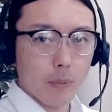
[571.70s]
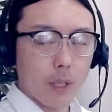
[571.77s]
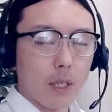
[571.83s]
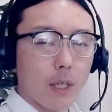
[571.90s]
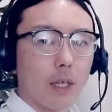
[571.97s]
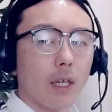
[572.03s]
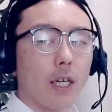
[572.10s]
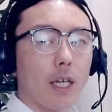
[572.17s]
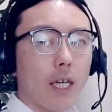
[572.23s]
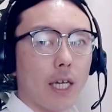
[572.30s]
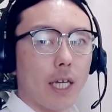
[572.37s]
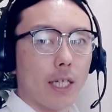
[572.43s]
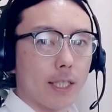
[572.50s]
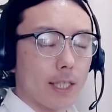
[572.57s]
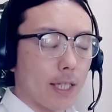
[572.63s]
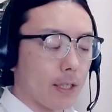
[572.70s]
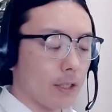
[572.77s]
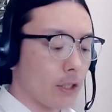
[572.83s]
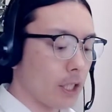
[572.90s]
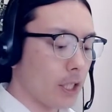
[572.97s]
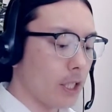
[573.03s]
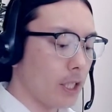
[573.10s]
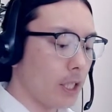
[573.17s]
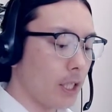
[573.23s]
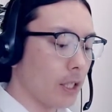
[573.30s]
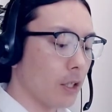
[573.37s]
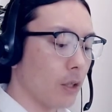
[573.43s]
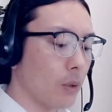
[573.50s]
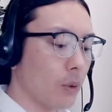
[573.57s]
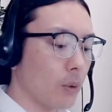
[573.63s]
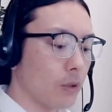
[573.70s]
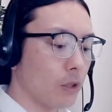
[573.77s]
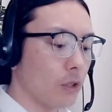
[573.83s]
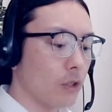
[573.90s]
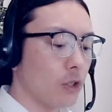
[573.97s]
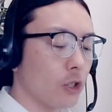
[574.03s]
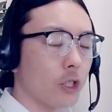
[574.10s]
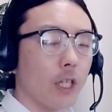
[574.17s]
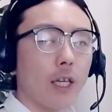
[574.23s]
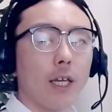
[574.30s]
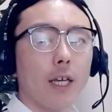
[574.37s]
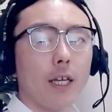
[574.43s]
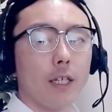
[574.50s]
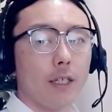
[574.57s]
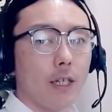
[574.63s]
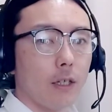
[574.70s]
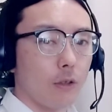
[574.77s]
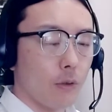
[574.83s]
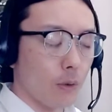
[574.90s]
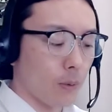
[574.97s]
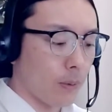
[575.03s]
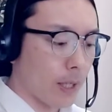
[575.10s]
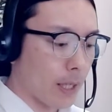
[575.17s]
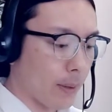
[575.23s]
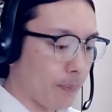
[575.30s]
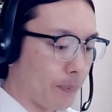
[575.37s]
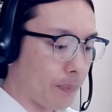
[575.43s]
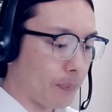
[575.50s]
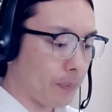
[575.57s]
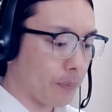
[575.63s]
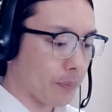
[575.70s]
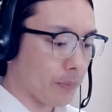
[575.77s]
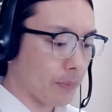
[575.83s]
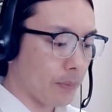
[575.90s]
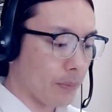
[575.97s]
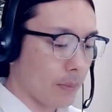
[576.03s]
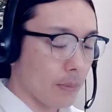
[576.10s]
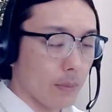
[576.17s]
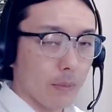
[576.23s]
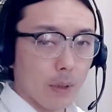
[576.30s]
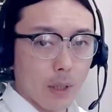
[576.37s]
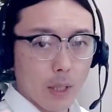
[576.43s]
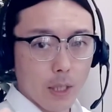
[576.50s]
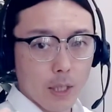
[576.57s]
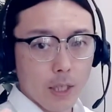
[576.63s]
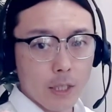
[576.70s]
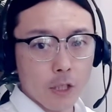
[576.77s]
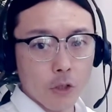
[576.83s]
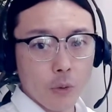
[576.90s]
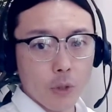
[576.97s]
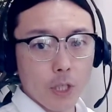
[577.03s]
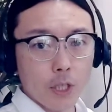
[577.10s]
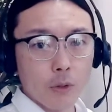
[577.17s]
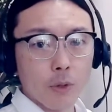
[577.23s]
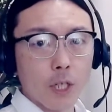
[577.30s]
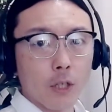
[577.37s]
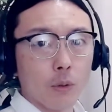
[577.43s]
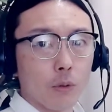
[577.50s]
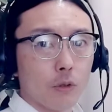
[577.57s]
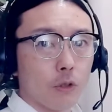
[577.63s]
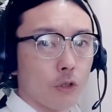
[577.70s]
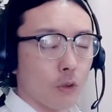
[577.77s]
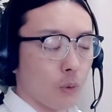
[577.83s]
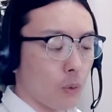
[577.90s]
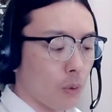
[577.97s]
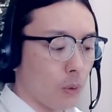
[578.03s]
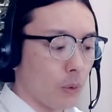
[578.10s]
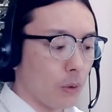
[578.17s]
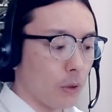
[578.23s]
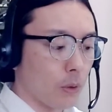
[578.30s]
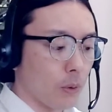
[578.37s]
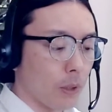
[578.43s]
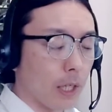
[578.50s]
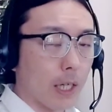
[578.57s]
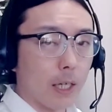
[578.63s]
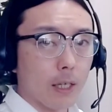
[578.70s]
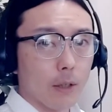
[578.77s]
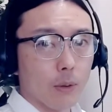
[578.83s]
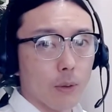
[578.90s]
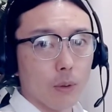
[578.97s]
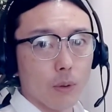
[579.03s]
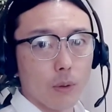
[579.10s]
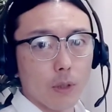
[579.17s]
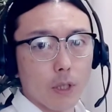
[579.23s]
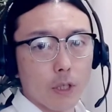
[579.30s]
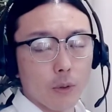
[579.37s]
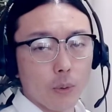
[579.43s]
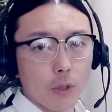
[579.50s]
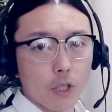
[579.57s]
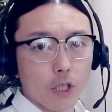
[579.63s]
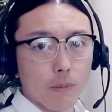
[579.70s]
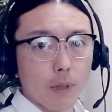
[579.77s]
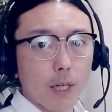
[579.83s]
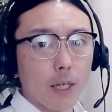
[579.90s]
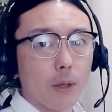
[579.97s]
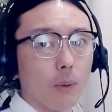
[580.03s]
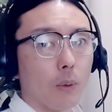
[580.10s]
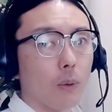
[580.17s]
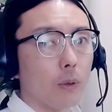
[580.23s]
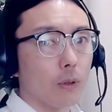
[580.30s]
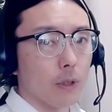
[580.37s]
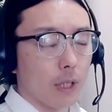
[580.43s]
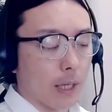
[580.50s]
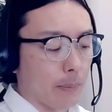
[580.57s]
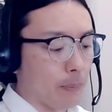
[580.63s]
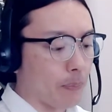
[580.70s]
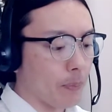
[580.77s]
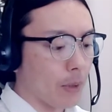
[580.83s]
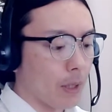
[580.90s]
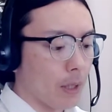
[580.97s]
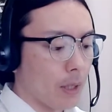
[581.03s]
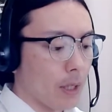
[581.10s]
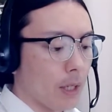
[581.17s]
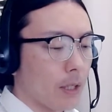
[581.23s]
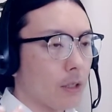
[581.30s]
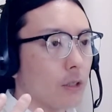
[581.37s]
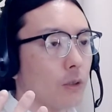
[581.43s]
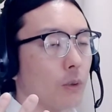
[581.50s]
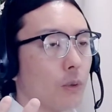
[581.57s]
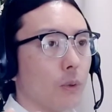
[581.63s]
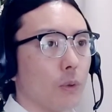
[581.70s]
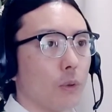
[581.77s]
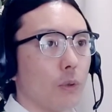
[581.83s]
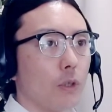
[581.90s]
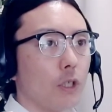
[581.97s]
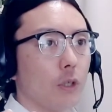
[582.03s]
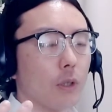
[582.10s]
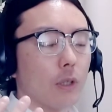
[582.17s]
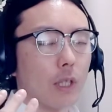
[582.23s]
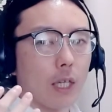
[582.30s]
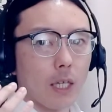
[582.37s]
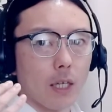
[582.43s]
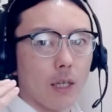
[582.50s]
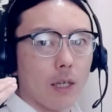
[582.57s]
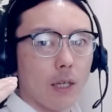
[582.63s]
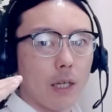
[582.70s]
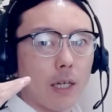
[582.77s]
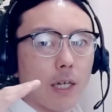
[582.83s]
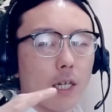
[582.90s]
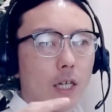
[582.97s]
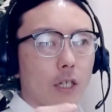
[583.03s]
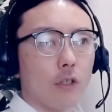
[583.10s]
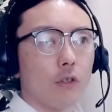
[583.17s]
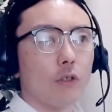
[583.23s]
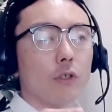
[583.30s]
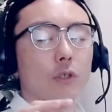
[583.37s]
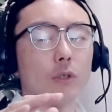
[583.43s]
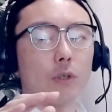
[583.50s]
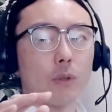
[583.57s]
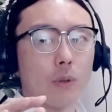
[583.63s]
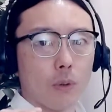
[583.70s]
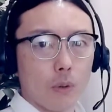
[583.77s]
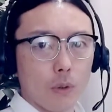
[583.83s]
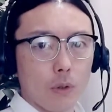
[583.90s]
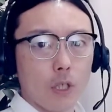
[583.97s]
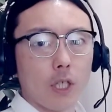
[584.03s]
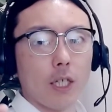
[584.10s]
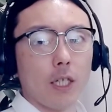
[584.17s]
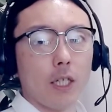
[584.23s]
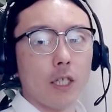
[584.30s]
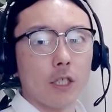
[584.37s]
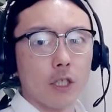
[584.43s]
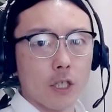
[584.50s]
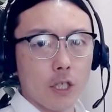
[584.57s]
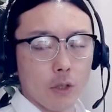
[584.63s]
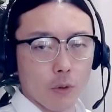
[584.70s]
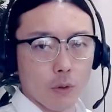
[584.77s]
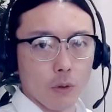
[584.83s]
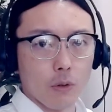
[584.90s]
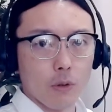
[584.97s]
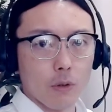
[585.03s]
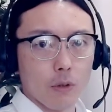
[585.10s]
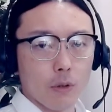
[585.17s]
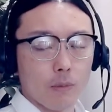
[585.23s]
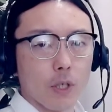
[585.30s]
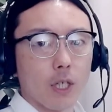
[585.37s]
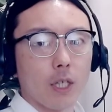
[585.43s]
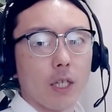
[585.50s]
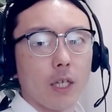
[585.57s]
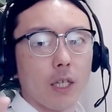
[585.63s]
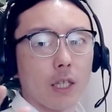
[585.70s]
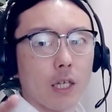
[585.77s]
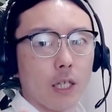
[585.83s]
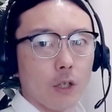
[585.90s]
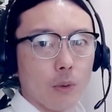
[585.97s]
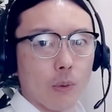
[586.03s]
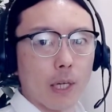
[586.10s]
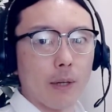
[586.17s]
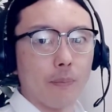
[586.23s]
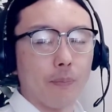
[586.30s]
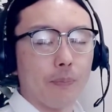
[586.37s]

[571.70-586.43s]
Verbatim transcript: ピーエイチエスシー に共通して言えるのは、一度に受け取る情報量が人一倍多くて、そのことによってあらゆるところに意識を向けていたりとか、